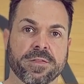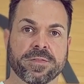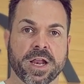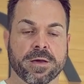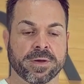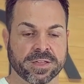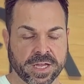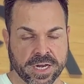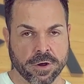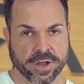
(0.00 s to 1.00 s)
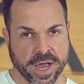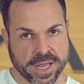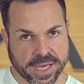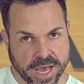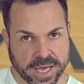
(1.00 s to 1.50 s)
de la materia
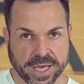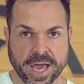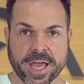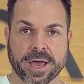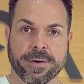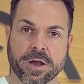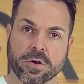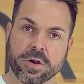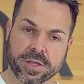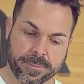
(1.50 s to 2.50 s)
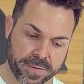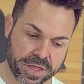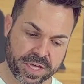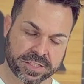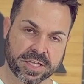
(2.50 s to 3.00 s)
orgánica que hay abajo y
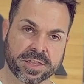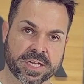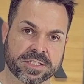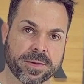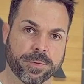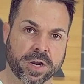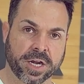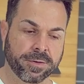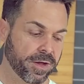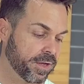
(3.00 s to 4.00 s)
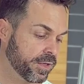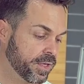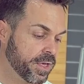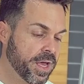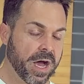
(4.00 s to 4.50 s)
empieza a extenderse por arriba,
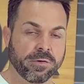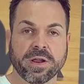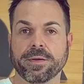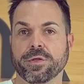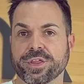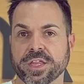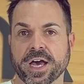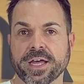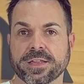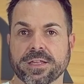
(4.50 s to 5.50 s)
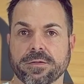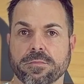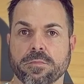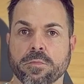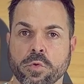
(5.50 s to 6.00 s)
a una velocidad
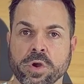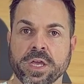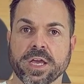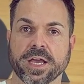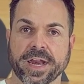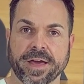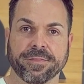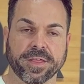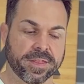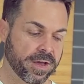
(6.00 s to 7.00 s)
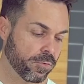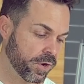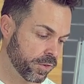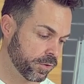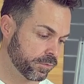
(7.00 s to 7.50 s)
muy grande, ¿de
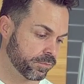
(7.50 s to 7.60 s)
acuerdo?